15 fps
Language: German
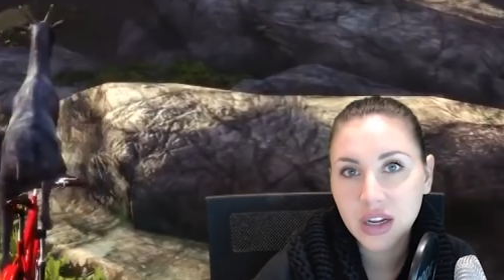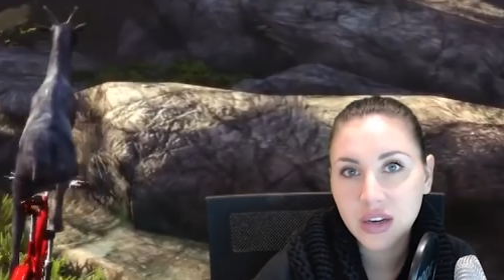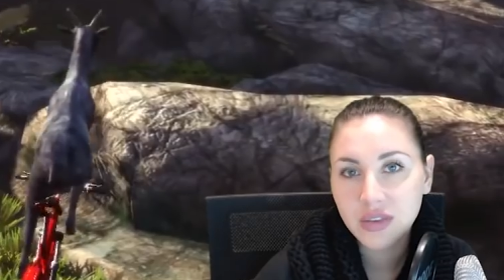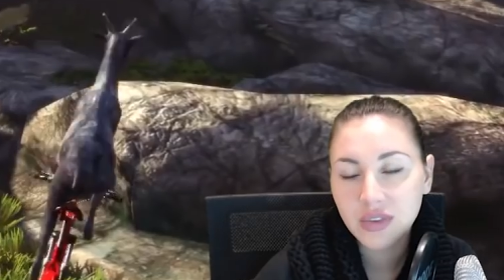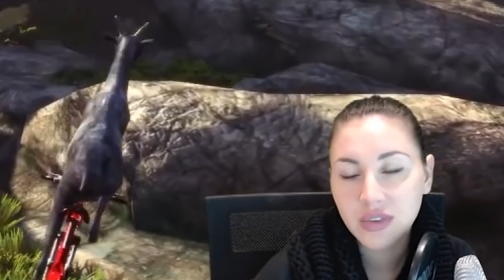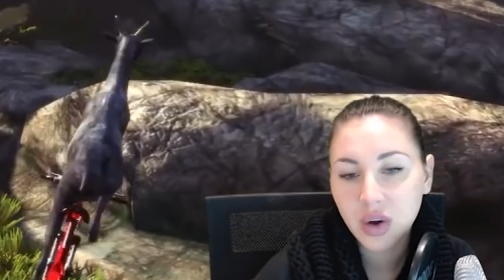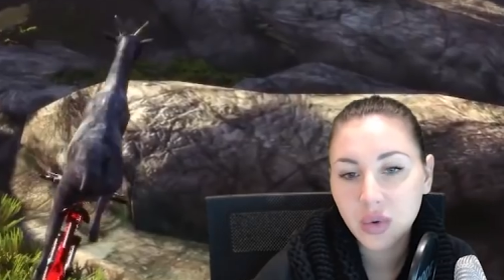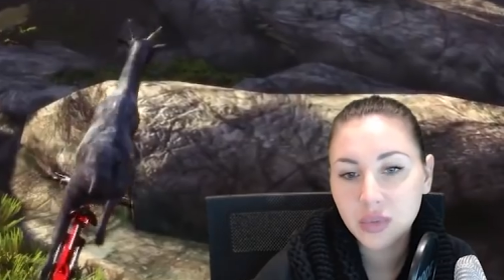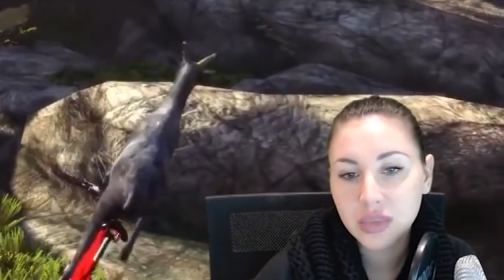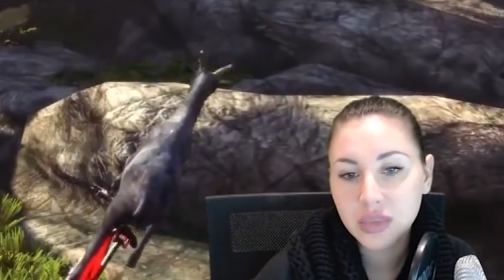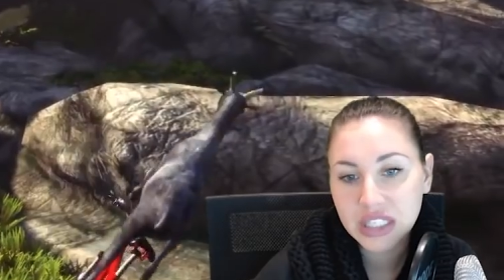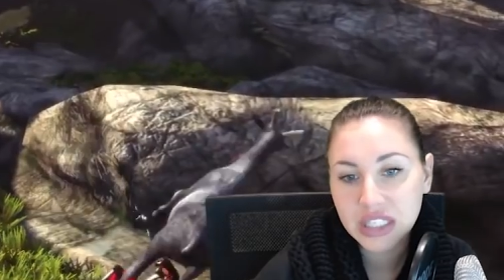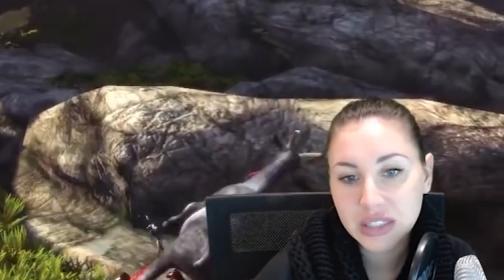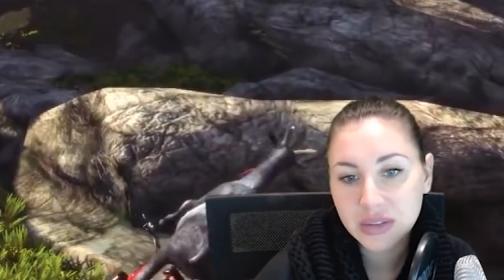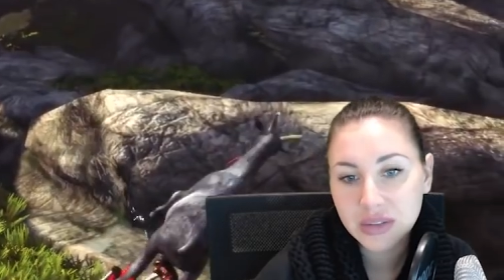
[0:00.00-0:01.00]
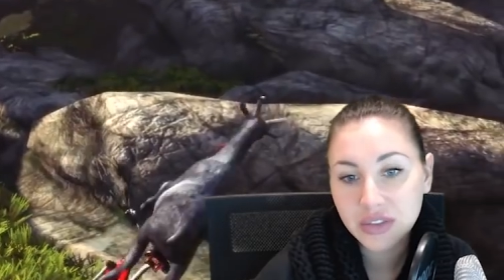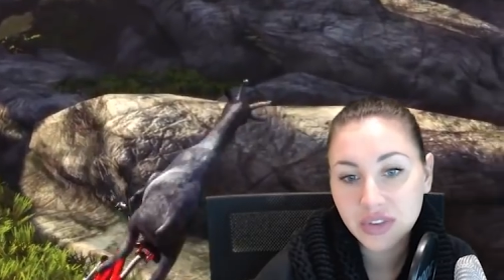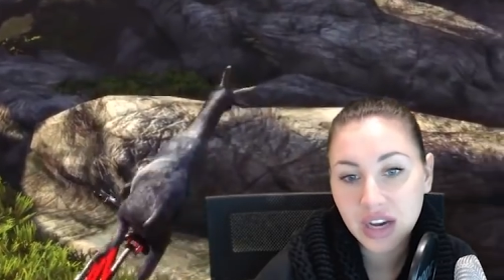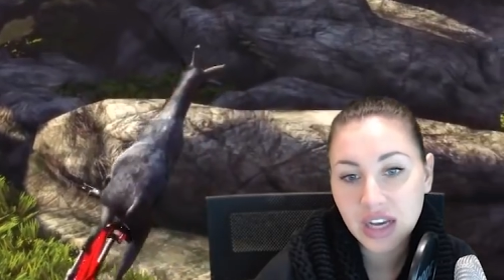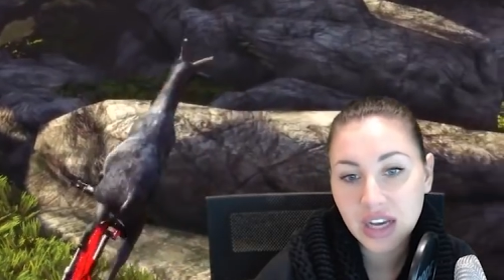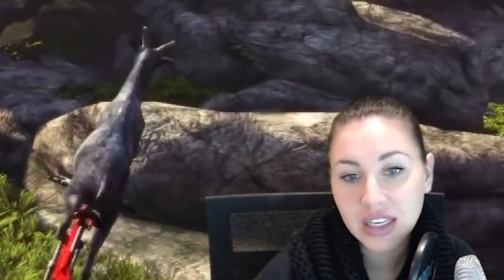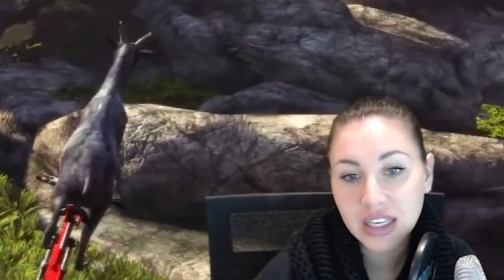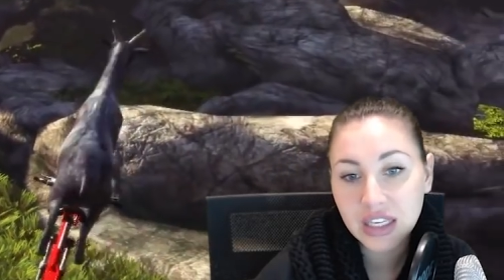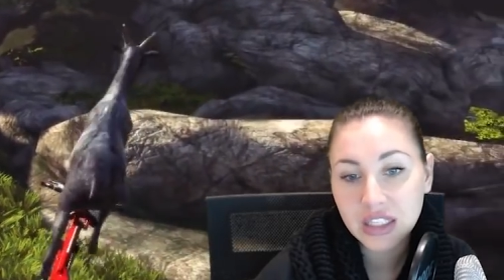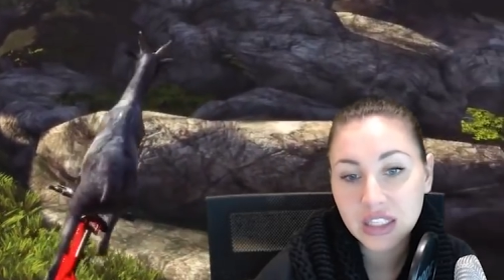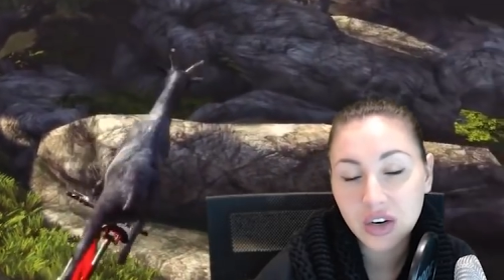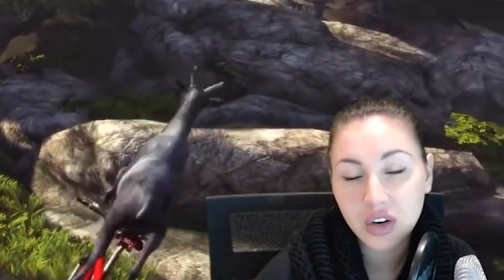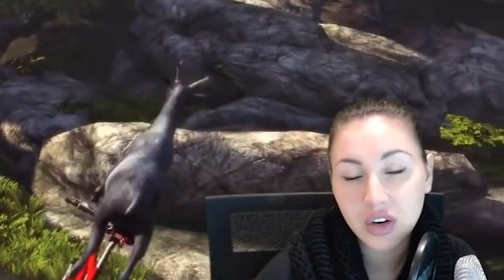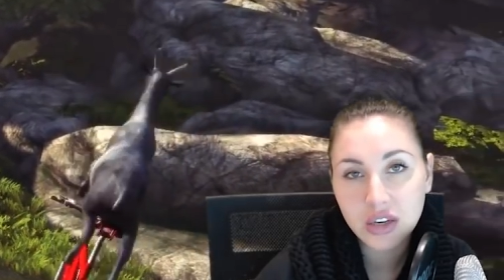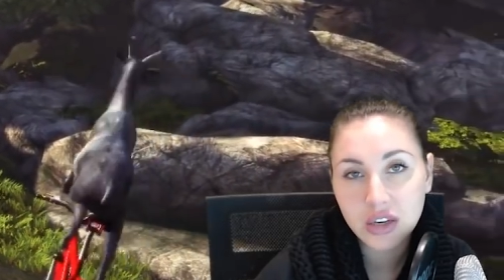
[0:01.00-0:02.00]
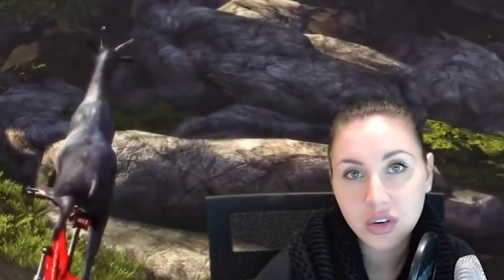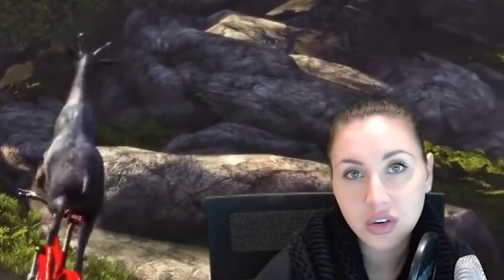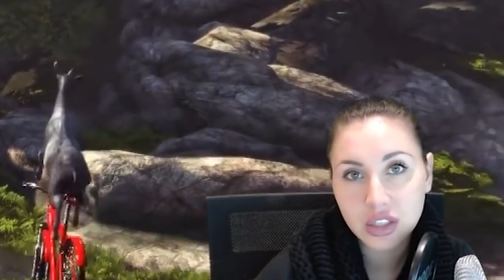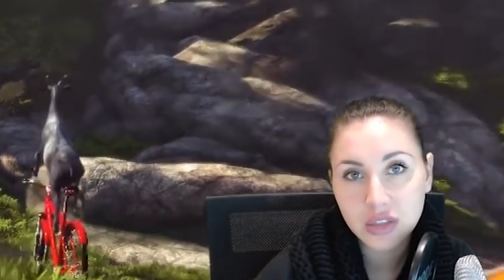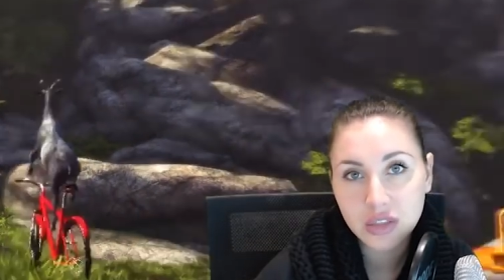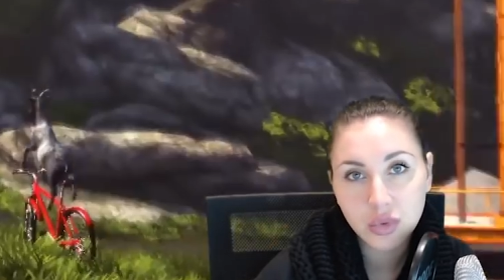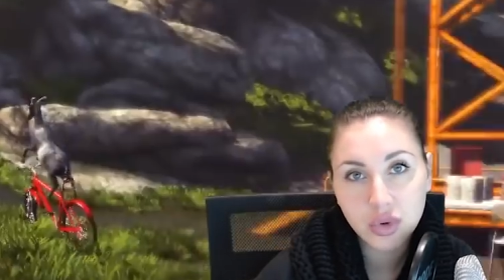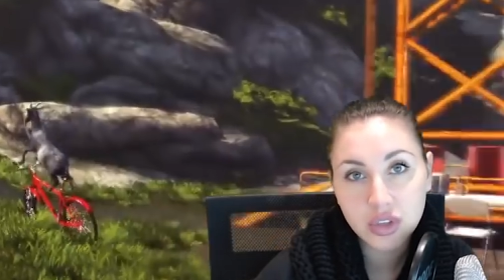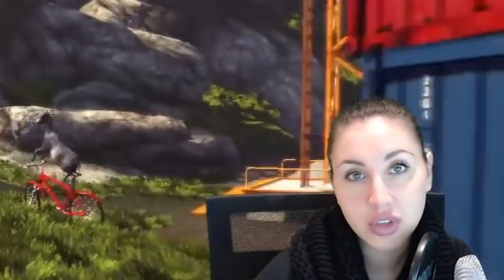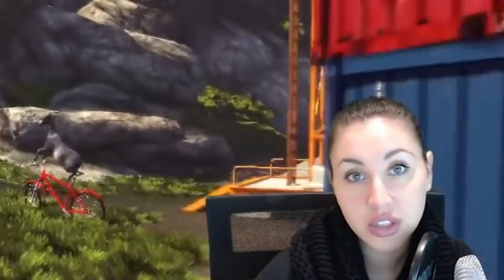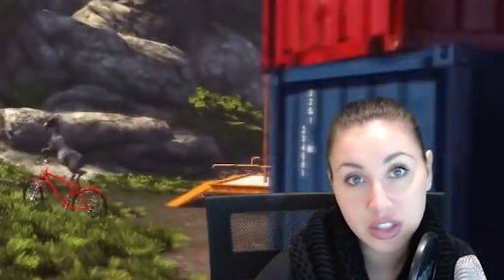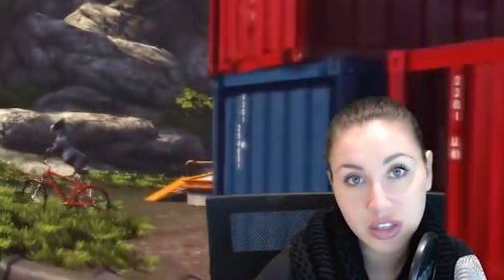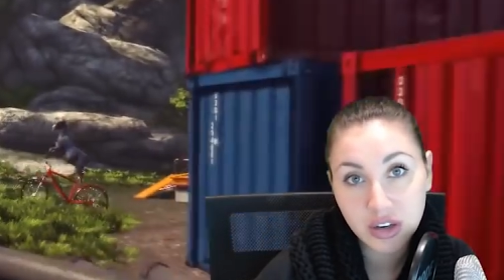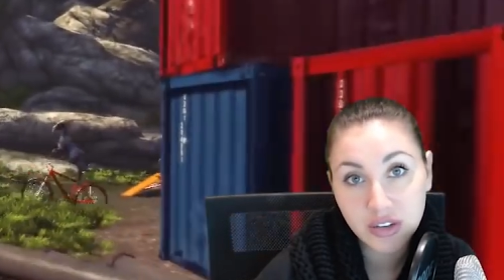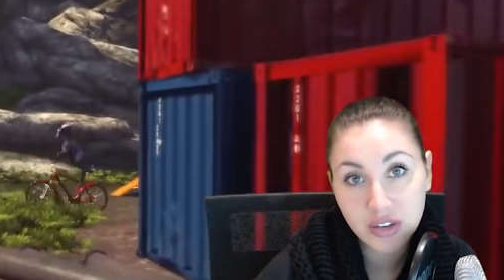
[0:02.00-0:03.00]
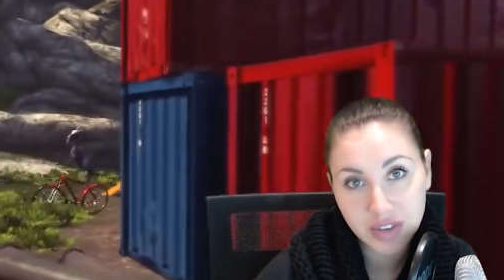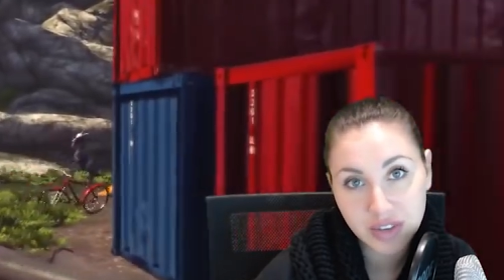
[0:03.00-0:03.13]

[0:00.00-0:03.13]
weil warum nicht? Die Frage geht auch an euch. Mögt ihr